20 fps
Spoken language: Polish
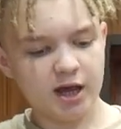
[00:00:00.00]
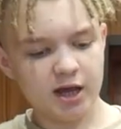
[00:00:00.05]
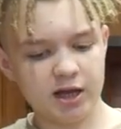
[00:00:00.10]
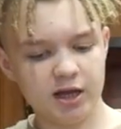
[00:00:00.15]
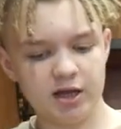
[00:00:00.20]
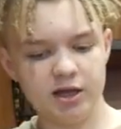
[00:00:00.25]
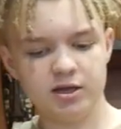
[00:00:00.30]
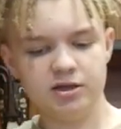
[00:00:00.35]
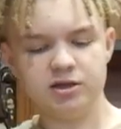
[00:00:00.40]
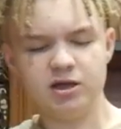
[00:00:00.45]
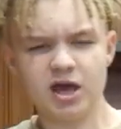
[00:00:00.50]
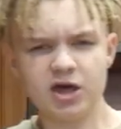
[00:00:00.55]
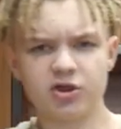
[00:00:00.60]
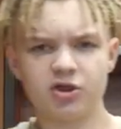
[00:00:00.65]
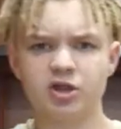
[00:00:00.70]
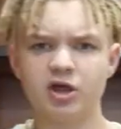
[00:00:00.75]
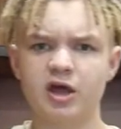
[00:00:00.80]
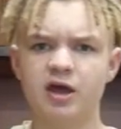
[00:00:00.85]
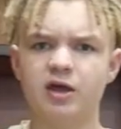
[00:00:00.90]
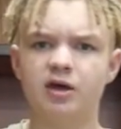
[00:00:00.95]
Y,
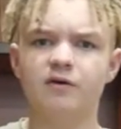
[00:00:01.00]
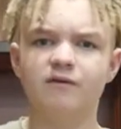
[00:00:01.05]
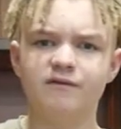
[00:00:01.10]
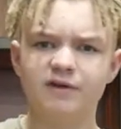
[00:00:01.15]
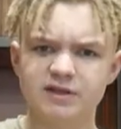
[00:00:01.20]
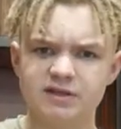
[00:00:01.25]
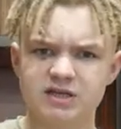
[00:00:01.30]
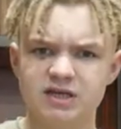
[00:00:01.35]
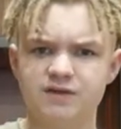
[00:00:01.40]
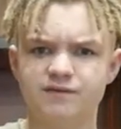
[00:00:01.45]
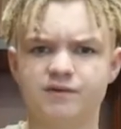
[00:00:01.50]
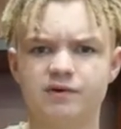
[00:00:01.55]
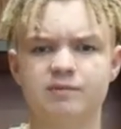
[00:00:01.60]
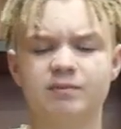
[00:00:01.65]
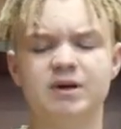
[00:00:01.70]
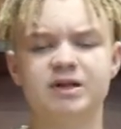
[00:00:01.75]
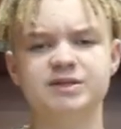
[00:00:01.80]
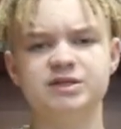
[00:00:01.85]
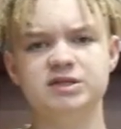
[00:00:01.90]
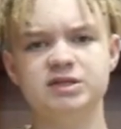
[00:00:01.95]
jeszcze więcej
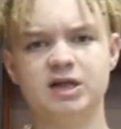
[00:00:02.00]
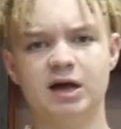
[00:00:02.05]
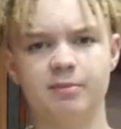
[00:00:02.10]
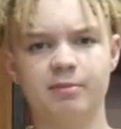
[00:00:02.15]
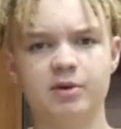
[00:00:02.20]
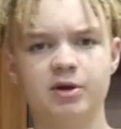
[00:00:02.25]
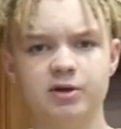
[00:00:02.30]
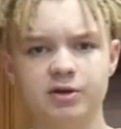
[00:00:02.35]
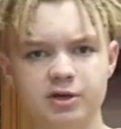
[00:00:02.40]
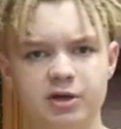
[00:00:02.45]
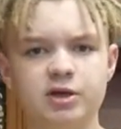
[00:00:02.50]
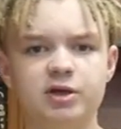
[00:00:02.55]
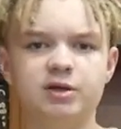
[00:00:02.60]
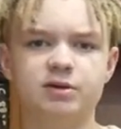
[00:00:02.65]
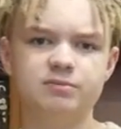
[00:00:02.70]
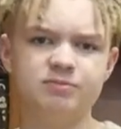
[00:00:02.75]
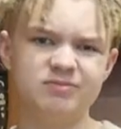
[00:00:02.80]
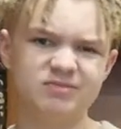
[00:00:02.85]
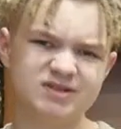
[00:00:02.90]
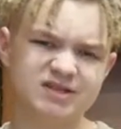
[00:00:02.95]
informacji dam
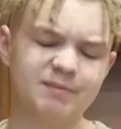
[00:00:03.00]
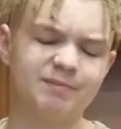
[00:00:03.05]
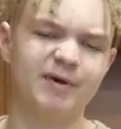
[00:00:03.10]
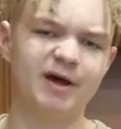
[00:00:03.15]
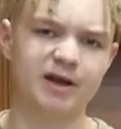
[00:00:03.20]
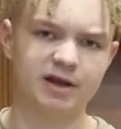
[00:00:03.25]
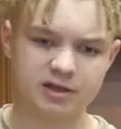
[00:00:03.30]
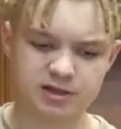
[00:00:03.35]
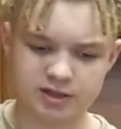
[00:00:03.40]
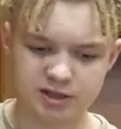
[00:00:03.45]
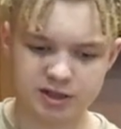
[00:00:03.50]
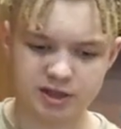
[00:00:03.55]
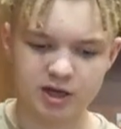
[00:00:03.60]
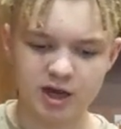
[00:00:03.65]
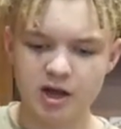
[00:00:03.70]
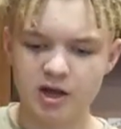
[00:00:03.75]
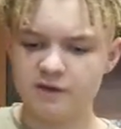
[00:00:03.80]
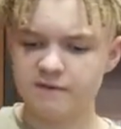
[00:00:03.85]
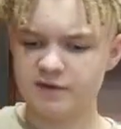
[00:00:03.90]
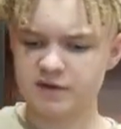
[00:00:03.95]
y, za parę dni,
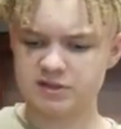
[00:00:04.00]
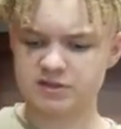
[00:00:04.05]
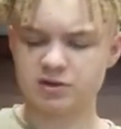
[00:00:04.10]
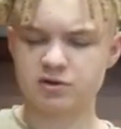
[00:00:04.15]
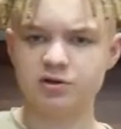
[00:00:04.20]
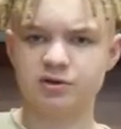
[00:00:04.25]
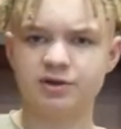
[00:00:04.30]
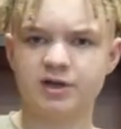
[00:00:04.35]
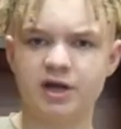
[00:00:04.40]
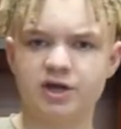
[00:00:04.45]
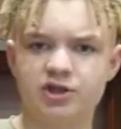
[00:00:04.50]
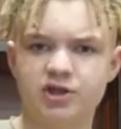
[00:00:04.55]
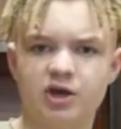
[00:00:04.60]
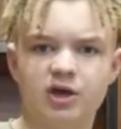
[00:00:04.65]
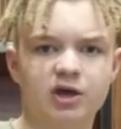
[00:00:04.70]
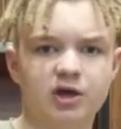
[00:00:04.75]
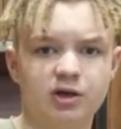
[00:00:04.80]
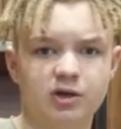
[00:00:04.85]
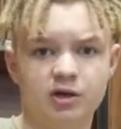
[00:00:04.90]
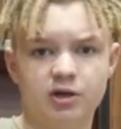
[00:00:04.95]
więc
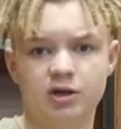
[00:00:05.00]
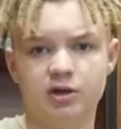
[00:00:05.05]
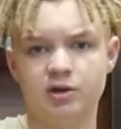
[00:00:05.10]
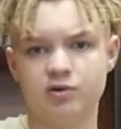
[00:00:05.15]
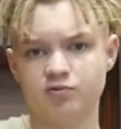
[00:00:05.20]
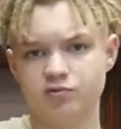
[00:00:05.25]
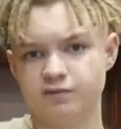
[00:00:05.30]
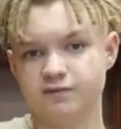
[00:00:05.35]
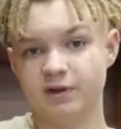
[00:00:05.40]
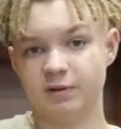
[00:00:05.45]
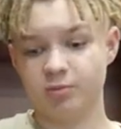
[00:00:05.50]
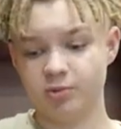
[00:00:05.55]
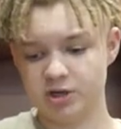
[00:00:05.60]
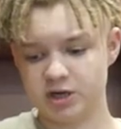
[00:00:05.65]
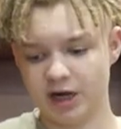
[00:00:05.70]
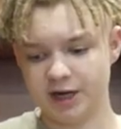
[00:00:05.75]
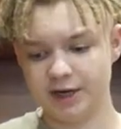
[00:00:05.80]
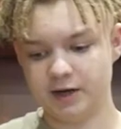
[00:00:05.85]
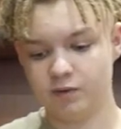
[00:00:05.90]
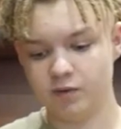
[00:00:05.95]
oglądajcie y, głównie mój
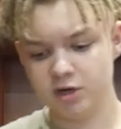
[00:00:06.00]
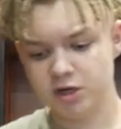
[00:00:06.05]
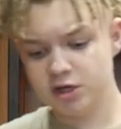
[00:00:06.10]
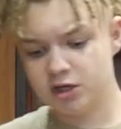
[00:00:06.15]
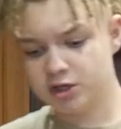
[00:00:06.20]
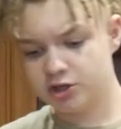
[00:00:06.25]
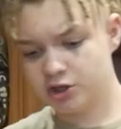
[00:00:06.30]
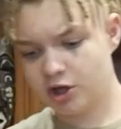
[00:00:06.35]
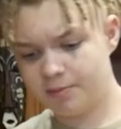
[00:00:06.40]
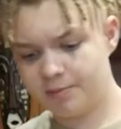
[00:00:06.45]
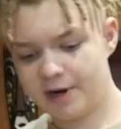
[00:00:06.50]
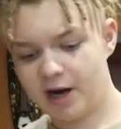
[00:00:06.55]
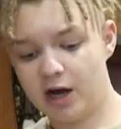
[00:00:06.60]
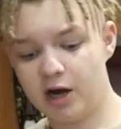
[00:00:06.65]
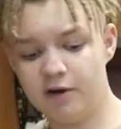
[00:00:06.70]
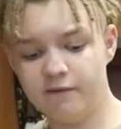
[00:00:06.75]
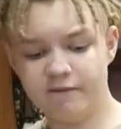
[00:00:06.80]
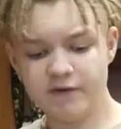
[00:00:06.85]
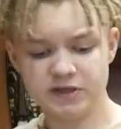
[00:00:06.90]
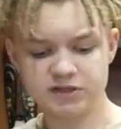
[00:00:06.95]
kanał.
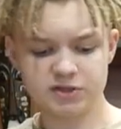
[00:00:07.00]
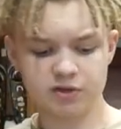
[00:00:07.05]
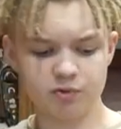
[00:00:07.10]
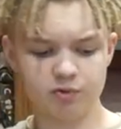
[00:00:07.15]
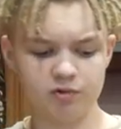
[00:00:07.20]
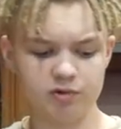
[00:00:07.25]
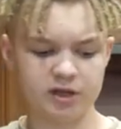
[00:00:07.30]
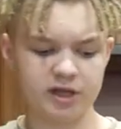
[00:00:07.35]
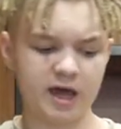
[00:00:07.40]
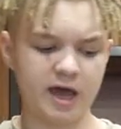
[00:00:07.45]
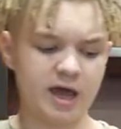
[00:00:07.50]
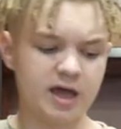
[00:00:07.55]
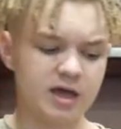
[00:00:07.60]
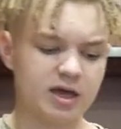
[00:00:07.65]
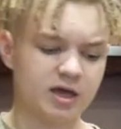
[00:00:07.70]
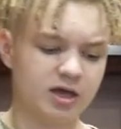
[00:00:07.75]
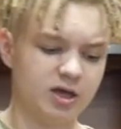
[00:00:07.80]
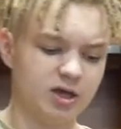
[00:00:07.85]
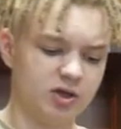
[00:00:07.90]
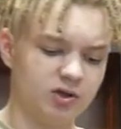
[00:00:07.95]
Dobra, więc ogólnie
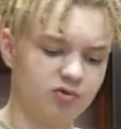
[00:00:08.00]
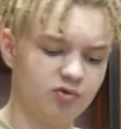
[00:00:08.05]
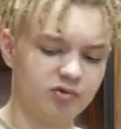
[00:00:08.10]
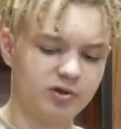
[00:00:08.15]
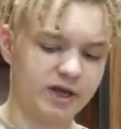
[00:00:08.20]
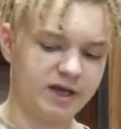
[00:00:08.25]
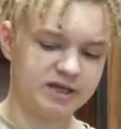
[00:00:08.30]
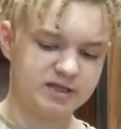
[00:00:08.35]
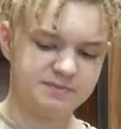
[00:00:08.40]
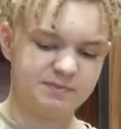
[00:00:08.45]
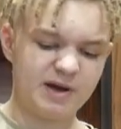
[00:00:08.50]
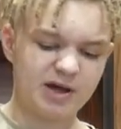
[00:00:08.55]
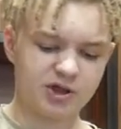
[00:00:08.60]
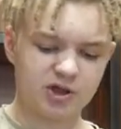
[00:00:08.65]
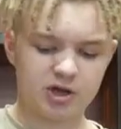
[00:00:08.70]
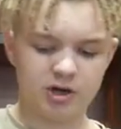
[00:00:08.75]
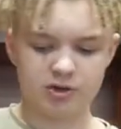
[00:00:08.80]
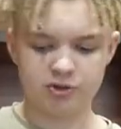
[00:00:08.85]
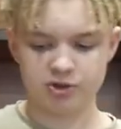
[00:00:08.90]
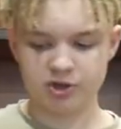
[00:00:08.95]
tutaj jest
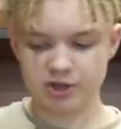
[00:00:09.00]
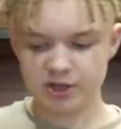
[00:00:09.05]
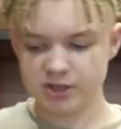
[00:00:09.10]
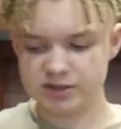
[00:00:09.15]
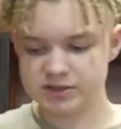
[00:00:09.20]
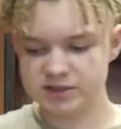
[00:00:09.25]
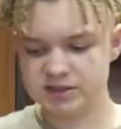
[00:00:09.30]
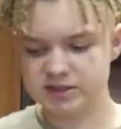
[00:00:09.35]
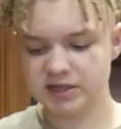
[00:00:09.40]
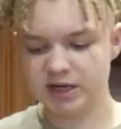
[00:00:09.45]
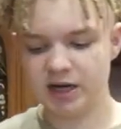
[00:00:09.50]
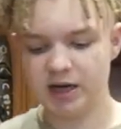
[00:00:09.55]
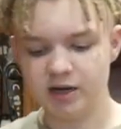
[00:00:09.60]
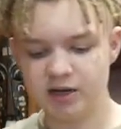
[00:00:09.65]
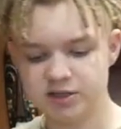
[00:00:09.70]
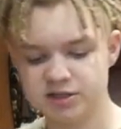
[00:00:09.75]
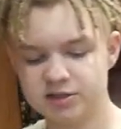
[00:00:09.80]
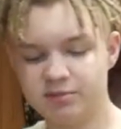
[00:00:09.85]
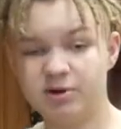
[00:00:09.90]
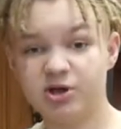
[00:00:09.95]
paczka od Genesisa.
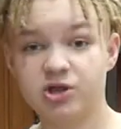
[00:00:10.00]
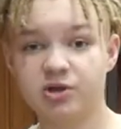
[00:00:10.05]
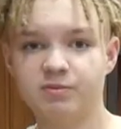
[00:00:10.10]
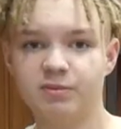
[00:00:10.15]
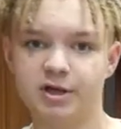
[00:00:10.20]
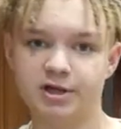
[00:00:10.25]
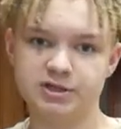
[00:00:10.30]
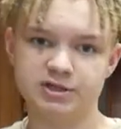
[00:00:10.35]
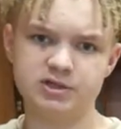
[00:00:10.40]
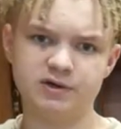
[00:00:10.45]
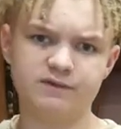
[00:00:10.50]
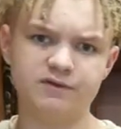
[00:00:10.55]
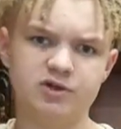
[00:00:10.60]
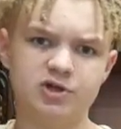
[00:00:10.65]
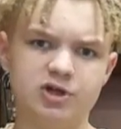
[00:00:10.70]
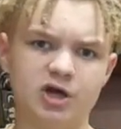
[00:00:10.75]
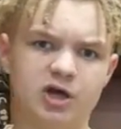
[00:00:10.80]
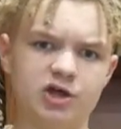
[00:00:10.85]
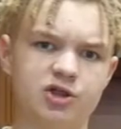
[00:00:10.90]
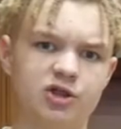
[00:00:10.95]
Zobaczymy, co w
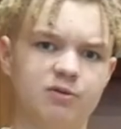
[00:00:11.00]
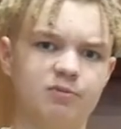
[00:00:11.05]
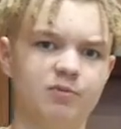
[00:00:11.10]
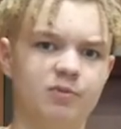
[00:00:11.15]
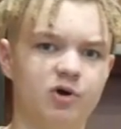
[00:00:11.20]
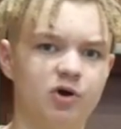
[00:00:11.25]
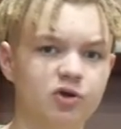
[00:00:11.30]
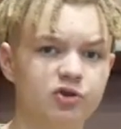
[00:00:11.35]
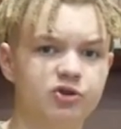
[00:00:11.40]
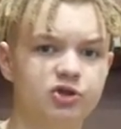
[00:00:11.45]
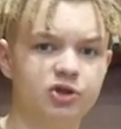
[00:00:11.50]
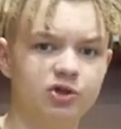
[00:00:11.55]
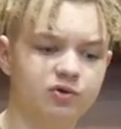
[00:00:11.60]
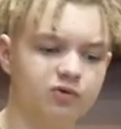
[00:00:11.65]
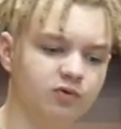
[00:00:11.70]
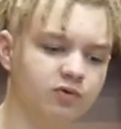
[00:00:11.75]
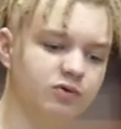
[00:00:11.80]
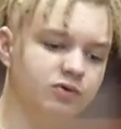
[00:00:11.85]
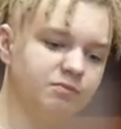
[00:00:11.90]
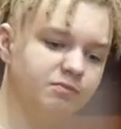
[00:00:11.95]
dzisiejszym
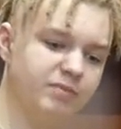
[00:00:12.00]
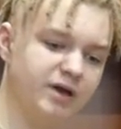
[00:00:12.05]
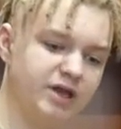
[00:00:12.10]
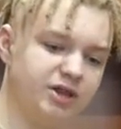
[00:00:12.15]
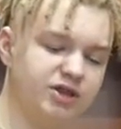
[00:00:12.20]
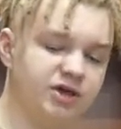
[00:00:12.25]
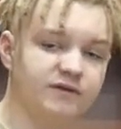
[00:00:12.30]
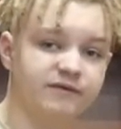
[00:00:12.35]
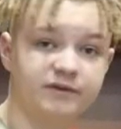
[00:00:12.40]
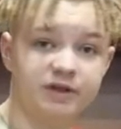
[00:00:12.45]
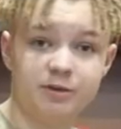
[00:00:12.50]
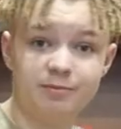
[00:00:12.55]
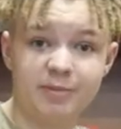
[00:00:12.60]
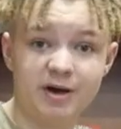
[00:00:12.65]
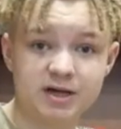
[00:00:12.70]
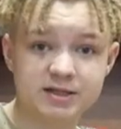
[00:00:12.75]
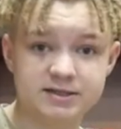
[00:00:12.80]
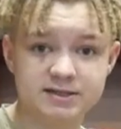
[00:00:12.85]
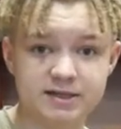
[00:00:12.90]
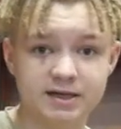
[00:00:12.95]
odcinku będzie w tej
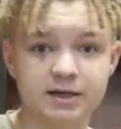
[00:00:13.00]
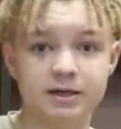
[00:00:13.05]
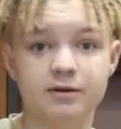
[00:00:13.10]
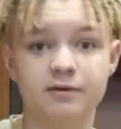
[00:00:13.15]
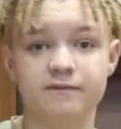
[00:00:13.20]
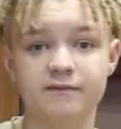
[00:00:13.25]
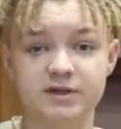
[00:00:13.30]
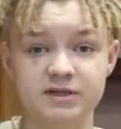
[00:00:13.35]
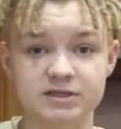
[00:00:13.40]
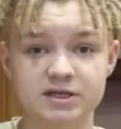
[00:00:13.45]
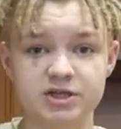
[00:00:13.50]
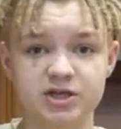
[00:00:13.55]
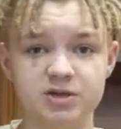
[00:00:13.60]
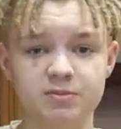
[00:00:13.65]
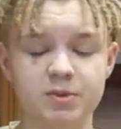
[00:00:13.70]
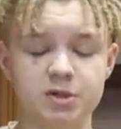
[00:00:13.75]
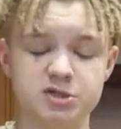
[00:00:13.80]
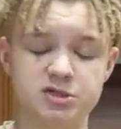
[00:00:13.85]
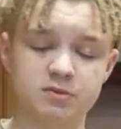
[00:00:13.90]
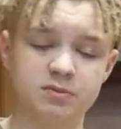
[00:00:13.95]
paczce. Więc
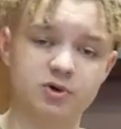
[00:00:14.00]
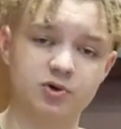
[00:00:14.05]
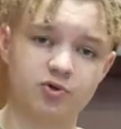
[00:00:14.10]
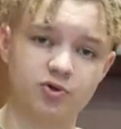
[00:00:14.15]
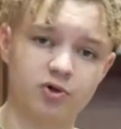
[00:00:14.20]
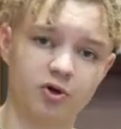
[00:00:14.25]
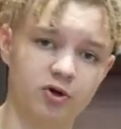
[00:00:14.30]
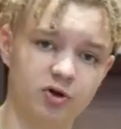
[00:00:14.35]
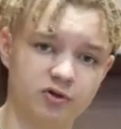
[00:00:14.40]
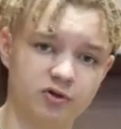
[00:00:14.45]
lecimy sobie już do